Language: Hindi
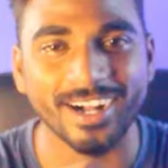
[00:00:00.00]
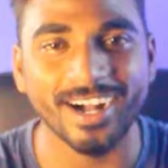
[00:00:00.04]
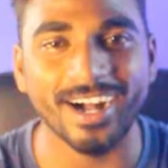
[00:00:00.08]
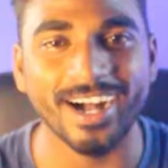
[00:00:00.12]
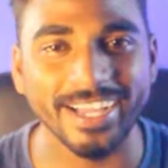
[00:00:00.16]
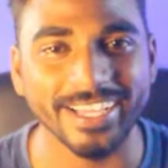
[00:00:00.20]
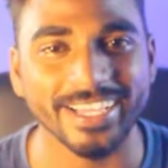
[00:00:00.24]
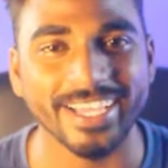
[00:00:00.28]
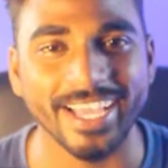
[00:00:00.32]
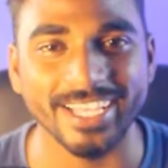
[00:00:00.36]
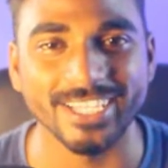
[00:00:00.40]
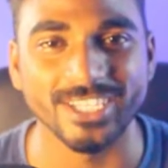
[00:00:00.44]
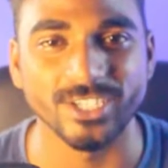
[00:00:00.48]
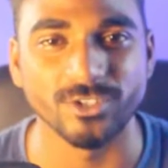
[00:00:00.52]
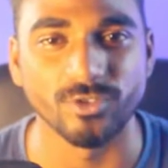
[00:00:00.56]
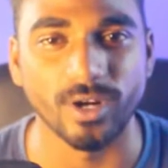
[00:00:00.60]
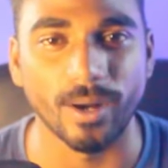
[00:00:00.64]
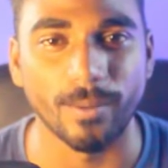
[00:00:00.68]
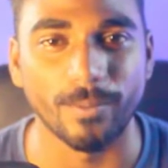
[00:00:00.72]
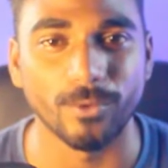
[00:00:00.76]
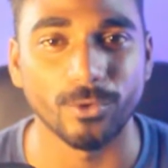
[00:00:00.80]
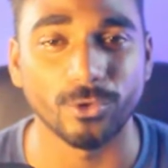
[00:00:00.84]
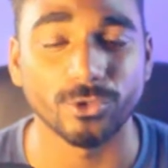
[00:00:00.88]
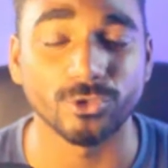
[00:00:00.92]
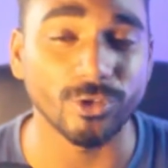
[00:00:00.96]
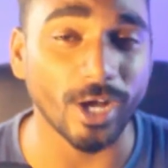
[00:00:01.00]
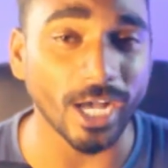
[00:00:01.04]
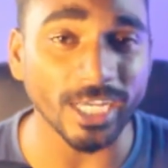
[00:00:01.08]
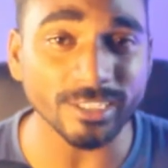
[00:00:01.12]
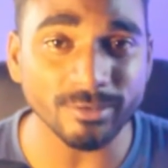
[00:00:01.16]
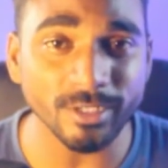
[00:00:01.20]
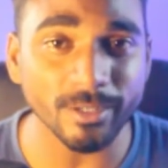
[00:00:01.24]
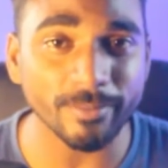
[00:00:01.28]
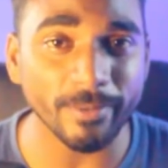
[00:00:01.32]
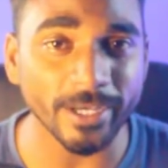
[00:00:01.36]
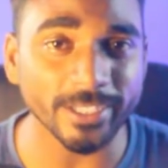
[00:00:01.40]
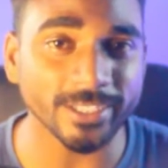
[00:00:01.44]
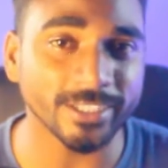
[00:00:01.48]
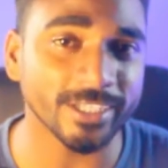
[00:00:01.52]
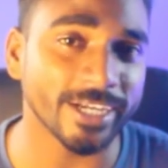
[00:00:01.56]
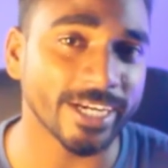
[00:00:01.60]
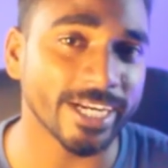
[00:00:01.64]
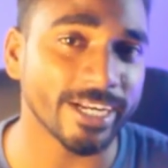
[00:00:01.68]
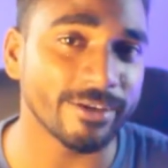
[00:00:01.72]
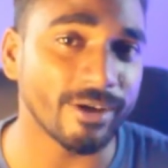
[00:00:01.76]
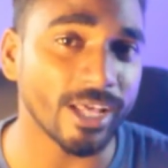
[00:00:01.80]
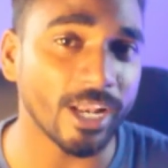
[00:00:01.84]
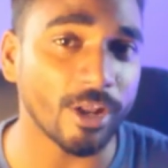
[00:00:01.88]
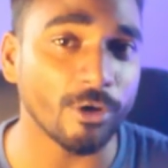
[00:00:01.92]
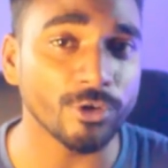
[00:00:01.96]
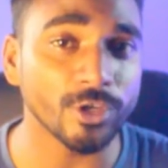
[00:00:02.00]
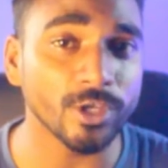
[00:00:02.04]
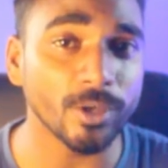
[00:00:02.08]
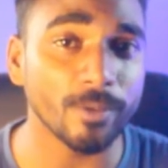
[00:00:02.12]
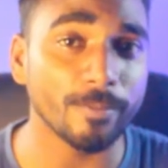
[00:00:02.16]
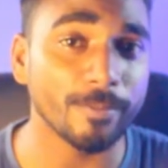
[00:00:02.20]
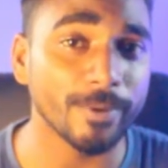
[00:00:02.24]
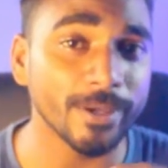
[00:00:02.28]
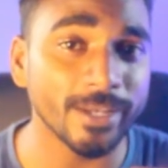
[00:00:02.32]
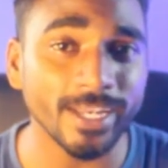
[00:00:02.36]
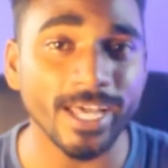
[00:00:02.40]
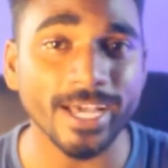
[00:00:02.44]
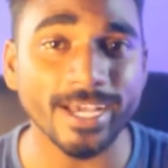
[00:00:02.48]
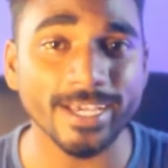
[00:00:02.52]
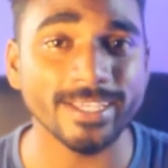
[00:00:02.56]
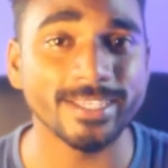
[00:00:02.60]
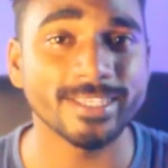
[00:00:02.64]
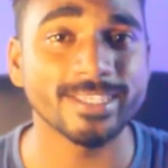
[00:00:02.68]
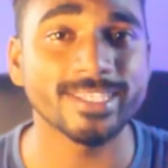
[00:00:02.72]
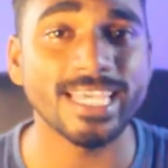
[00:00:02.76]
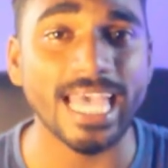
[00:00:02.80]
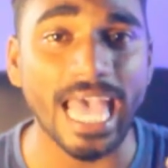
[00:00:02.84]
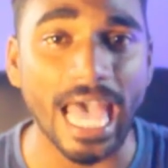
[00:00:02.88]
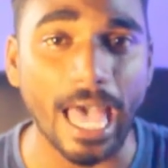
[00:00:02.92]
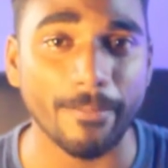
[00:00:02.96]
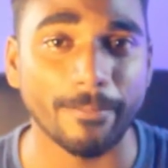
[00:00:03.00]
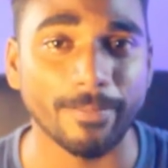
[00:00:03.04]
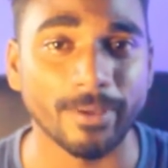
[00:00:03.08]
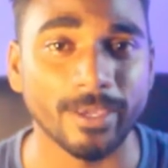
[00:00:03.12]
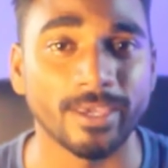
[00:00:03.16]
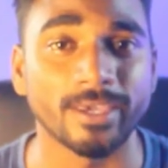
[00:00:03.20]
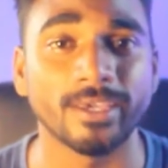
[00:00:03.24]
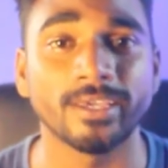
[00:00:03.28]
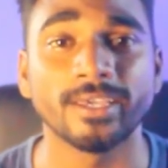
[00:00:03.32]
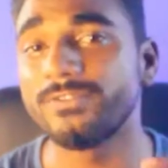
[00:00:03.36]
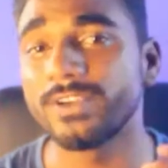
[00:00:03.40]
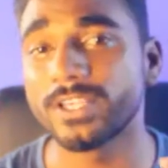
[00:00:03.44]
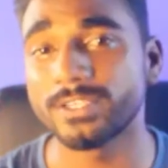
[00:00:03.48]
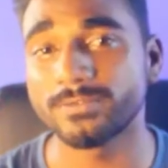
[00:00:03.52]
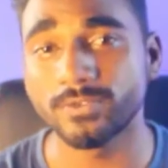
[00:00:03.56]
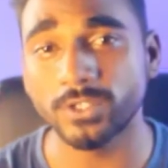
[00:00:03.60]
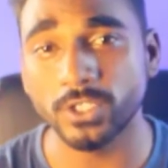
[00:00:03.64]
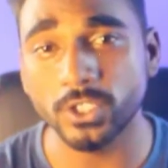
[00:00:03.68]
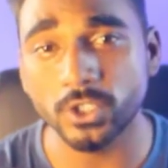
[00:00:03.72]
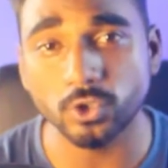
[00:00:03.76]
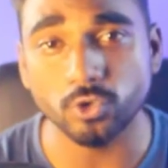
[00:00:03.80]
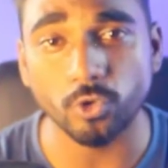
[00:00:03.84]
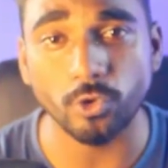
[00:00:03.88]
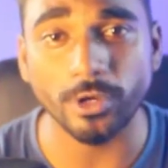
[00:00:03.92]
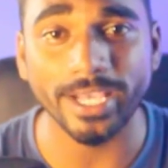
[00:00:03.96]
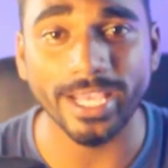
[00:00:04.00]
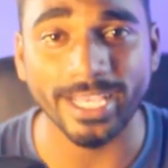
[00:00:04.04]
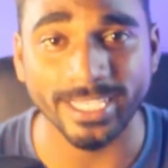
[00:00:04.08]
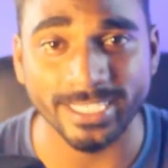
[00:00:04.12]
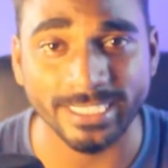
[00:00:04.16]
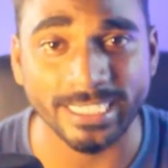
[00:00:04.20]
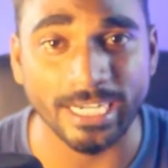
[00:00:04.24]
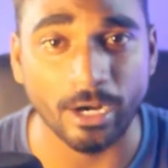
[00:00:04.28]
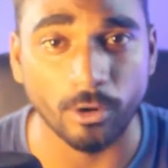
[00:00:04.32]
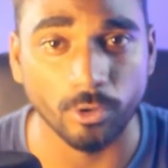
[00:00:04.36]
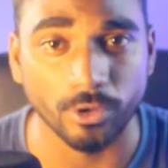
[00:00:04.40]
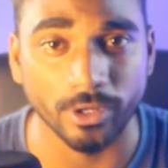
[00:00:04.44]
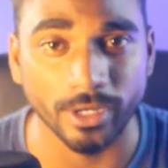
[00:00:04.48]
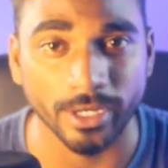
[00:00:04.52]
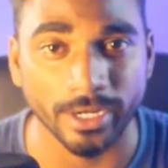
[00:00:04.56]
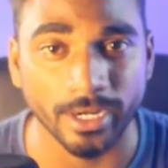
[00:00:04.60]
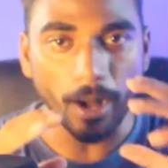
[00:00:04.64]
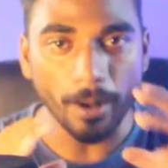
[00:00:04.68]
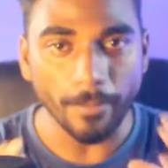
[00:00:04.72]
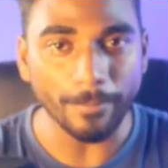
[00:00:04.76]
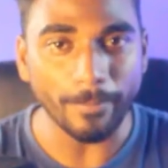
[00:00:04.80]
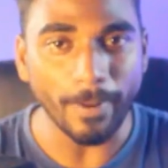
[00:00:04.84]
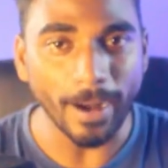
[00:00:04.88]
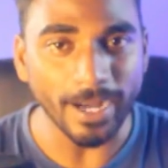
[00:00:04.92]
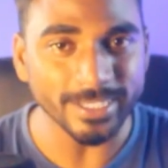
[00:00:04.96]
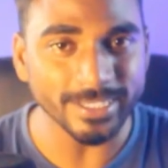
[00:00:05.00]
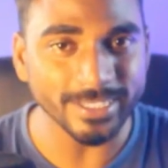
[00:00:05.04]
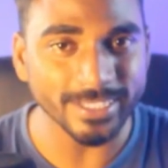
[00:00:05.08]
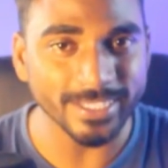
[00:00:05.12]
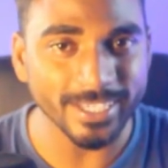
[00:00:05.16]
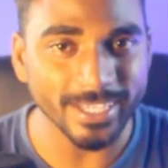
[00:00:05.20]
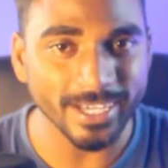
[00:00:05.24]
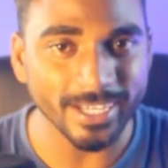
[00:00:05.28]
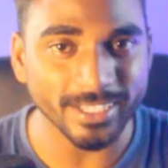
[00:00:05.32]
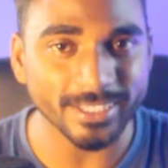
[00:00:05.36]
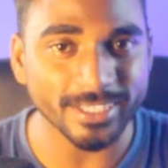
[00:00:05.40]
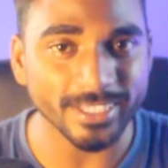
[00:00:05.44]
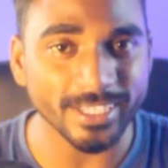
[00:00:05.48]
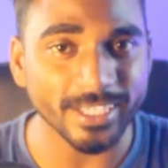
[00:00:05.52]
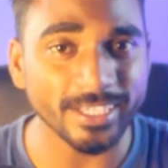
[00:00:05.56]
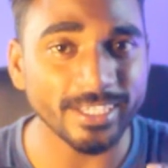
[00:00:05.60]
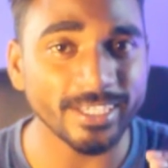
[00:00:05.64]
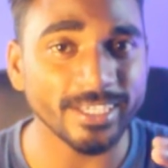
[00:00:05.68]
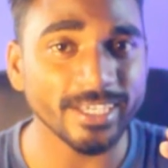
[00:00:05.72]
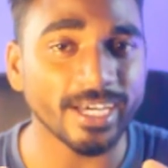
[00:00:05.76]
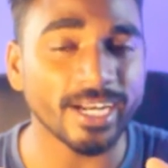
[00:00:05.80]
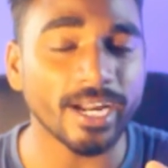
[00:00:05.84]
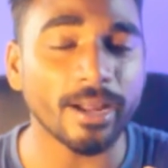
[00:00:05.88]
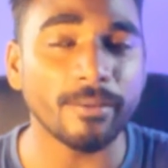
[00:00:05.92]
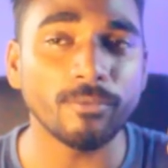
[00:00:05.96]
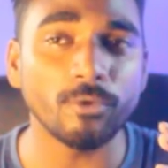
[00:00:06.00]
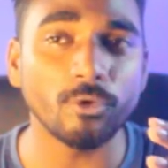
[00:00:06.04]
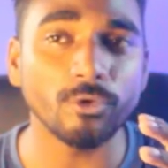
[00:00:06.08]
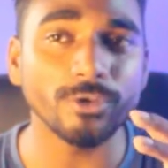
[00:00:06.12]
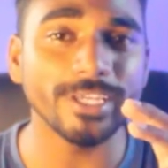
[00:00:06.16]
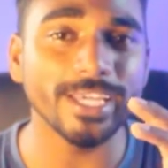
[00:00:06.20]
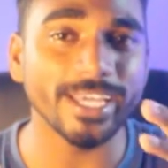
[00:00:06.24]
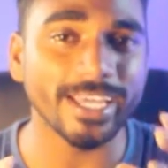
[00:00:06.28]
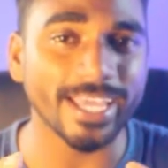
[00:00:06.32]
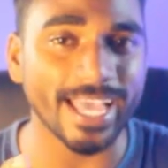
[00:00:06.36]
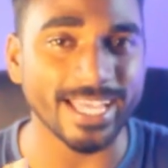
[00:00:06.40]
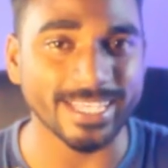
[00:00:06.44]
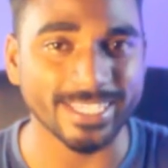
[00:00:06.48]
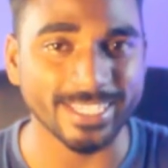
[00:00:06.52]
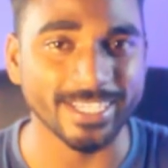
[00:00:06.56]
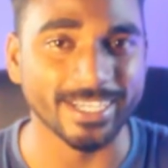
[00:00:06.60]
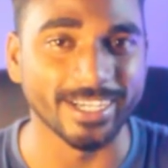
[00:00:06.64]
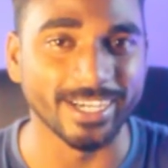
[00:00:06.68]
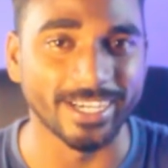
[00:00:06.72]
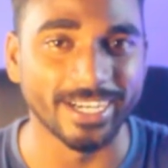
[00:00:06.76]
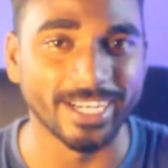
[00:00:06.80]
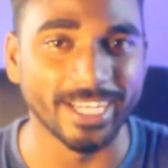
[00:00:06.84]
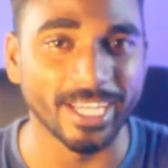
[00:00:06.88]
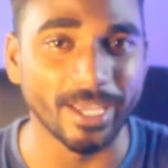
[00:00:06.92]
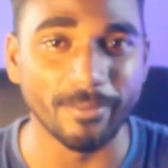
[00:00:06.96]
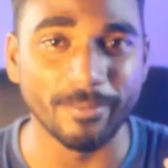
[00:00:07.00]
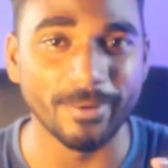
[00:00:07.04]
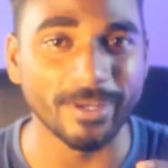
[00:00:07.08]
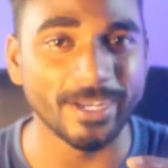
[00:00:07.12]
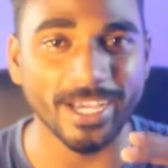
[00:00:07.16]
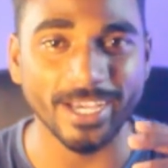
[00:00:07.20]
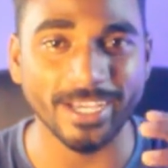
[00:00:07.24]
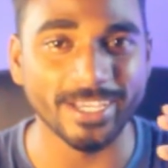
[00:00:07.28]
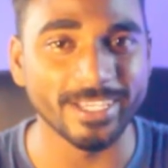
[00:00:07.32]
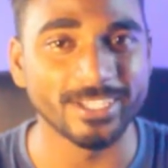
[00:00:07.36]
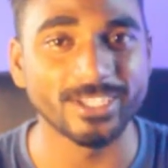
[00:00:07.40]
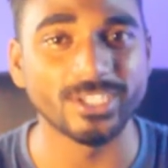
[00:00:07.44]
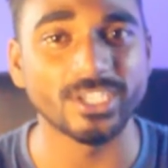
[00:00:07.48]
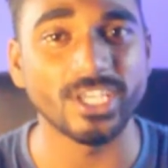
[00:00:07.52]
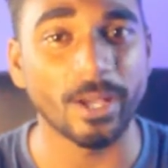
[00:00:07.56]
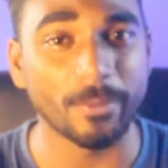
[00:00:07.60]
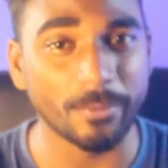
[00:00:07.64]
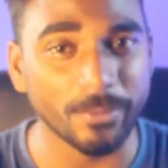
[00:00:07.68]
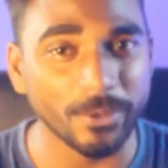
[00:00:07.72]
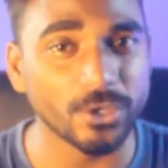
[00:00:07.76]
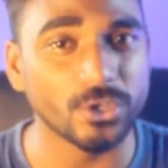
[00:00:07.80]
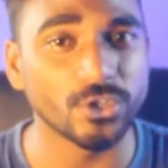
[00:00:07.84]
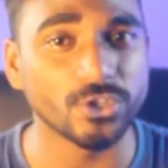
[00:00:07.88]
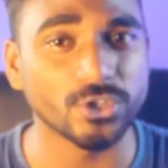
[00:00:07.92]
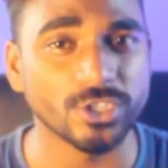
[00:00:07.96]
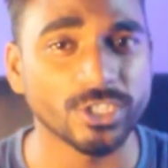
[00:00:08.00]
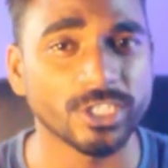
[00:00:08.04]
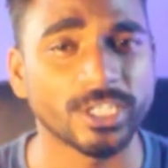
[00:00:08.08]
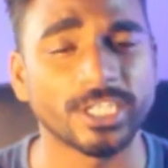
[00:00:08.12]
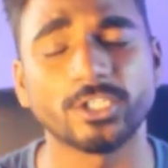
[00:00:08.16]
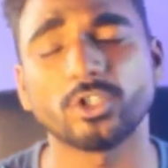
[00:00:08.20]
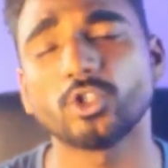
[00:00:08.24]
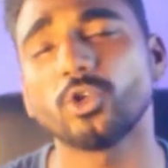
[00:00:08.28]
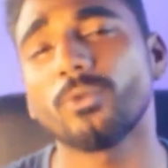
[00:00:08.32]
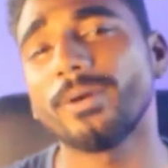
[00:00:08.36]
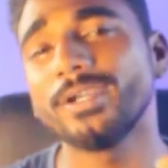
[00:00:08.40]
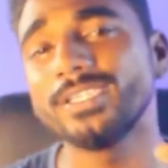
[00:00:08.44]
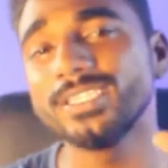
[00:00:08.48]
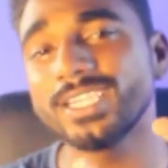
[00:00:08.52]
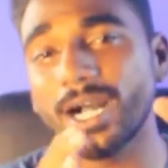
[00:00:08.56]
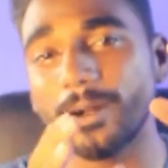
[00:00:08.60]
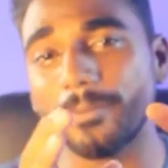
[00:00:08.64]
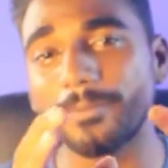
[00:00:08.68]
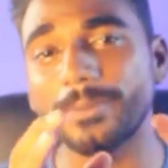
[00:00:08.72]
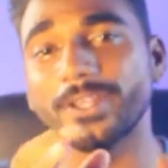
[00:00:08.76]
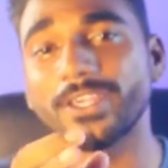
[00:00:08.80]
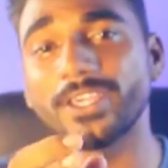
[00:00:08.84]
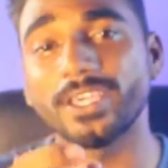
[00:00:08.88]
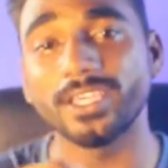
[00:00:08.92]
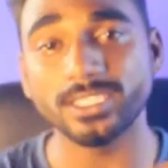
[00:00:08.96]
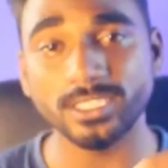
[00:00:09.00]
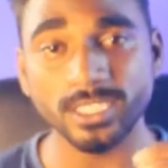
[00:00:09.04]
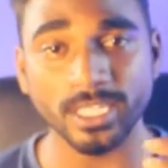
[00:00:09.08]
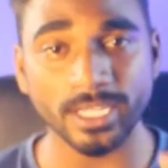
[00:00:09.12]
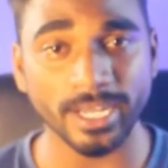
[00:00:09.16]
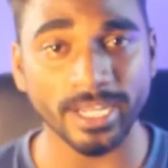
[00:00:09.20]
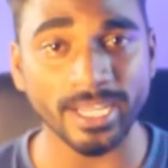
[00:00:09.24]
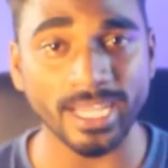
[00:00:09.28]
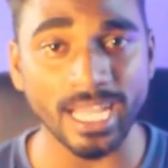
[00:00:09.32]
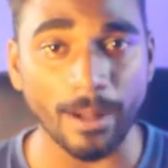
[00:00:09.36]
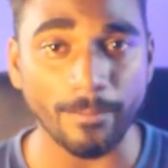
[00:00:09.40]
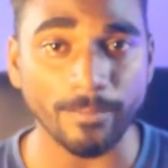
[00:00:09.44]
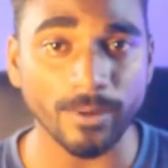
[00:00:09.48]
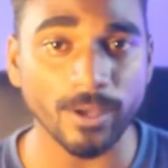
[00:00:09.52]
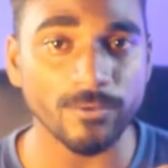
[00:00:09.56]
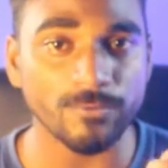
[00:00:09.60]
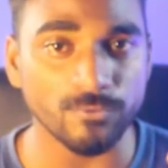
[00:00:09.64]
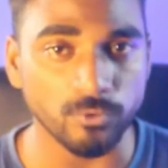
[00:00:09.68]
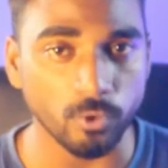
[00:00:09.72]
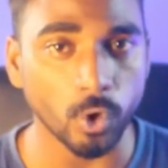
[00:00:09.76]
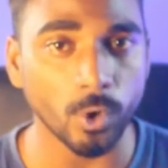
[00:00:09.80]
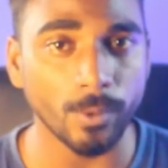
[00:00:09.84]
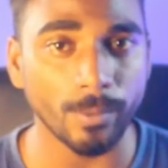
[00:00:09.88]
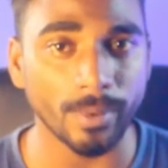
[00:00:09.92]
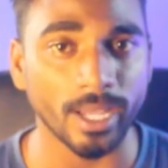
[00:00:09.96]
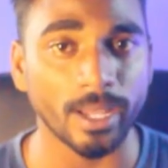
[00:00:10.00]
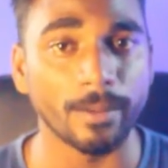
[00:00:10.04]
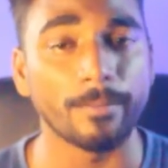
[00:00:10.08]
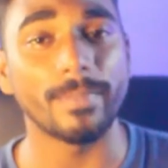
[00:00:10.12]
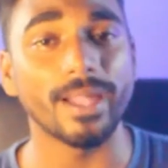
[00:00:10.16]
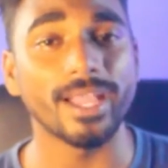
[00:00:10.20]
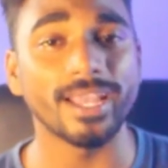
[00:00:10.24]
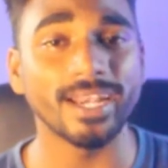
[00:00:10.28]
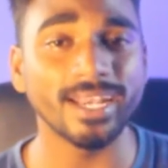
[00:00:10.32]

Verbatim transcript: हाय कैसे हो आप लोग तो आज मैं बात करने वाला हूँ कि बिना किसी ऐप के फेसबुक की स्टोरी कैसे डाउनलोड करें अब बात ये आती है कि यार हम लोग ये कैसे करेंगे बिना किसी एप्लीकेशन के तो भैया एप्लीकेशन है आपके फोन में है